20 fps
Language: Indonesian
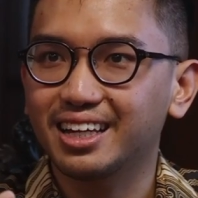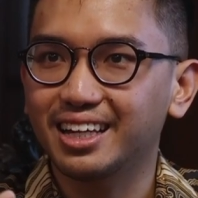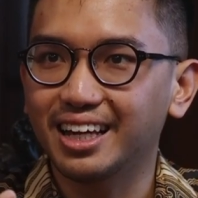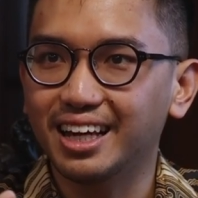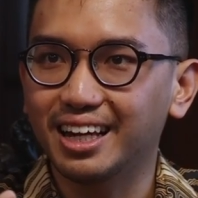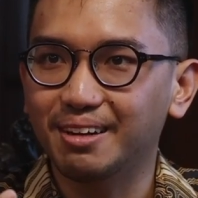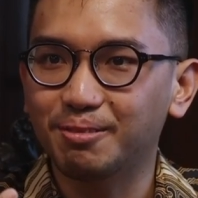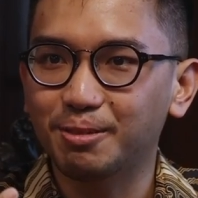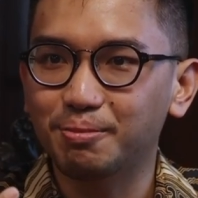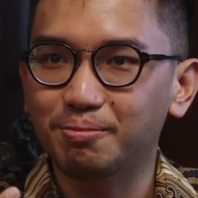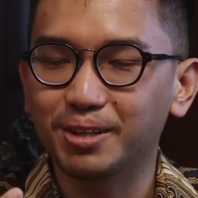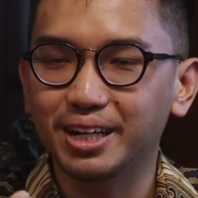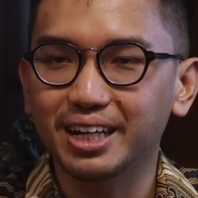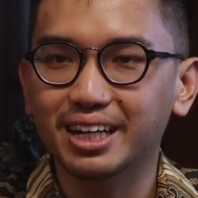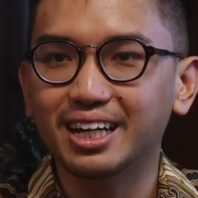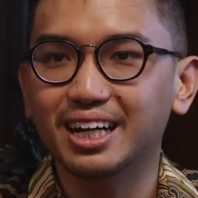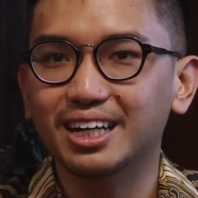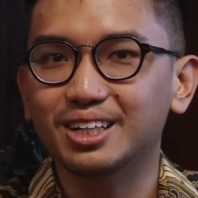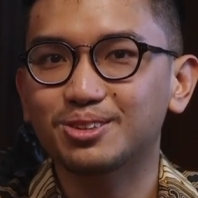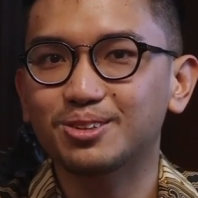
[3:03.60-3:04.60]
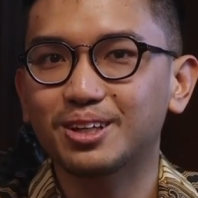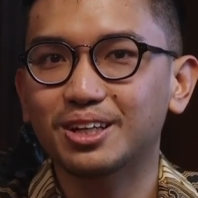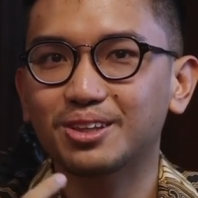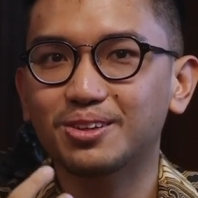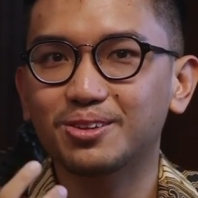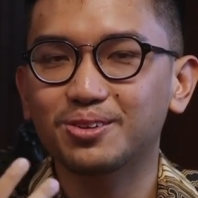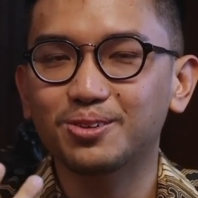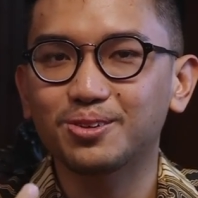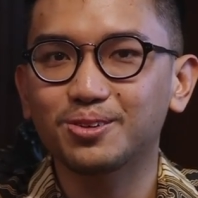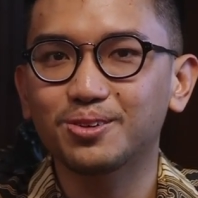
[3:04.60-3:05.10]
dan memberikan
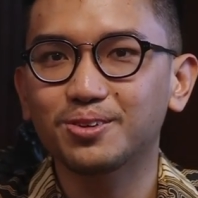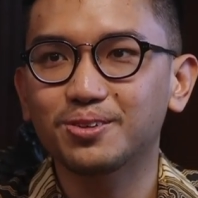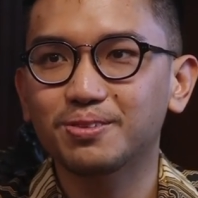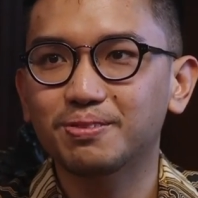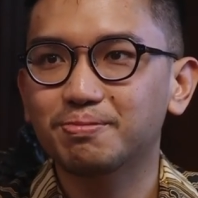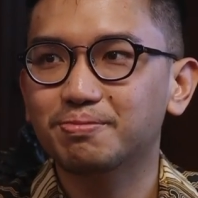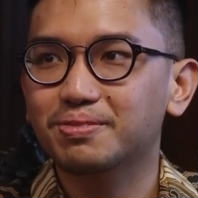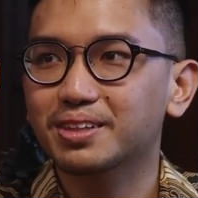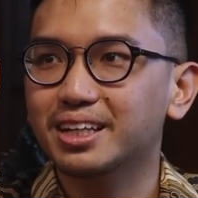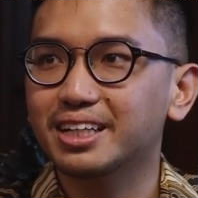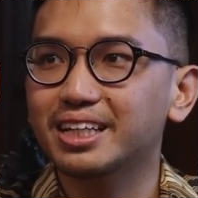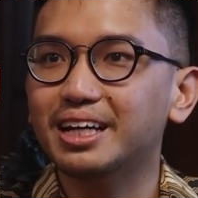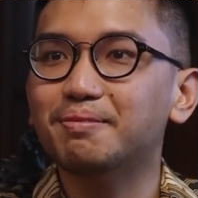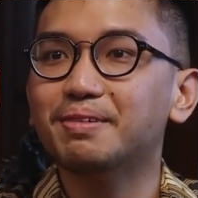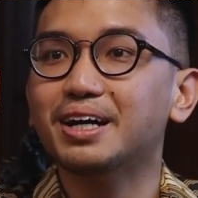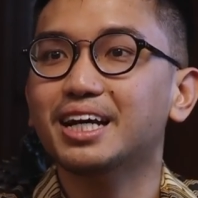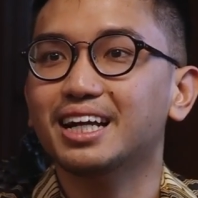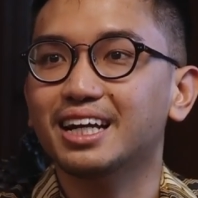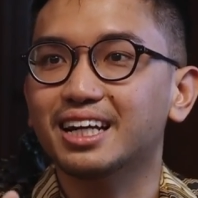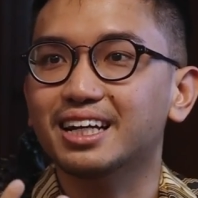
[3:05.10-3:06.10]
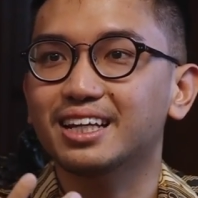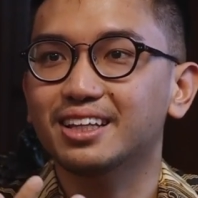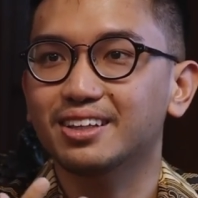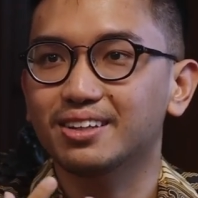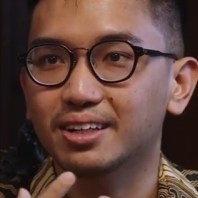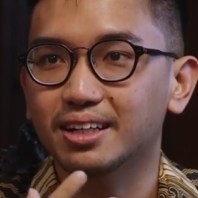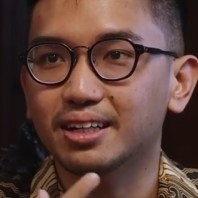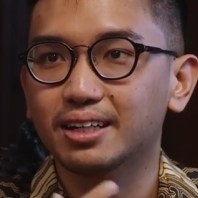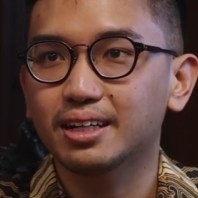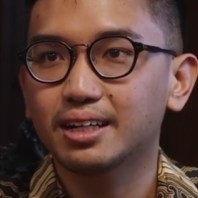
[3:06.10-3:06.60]
suatu kenyamanan
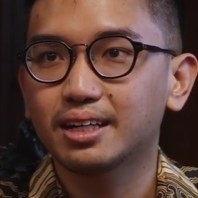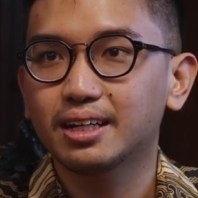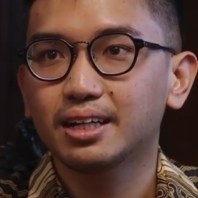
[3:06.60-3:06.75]
gitu kan.